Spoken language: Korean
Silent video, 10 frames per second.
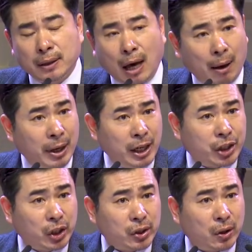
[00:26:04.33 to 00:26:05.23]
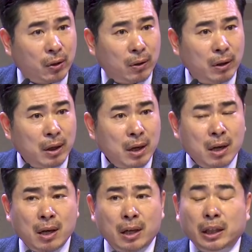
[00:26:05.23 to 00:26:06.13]
아멘이시죠?
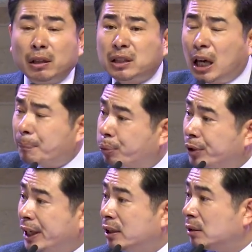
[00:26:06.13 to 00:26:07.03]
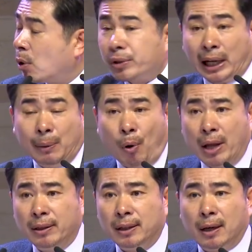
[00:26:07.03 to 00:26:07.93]
이렇게 불이 있는 목사를
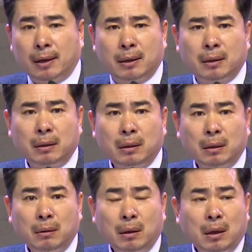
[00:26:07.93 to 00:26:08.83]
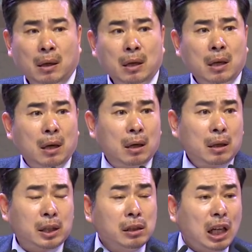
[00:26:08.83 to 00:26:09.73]
보았느냐?
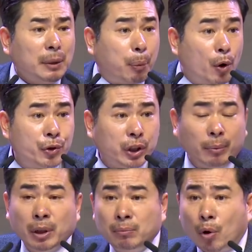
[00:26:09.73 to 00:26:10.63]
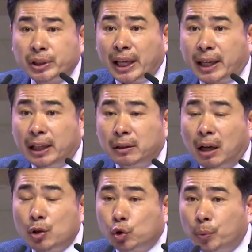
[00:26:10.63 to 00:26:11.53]
지금까지 본 적이 없는 목사의
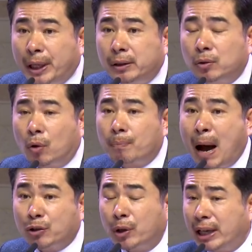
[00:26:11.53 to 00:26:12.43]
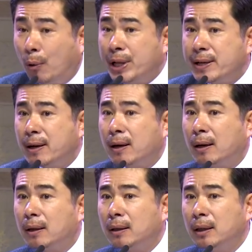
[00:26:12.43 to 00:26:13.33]
캐릭터가 유튜브에 뜨고 방송에
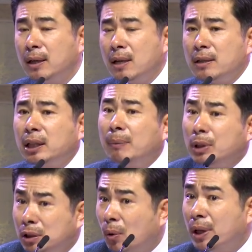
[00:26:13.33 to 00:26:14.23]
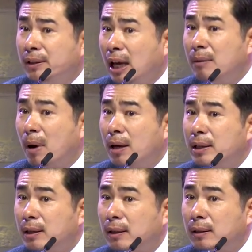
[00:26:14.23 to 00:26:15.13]
나오니까 사람들이 놀란다 이 말이야.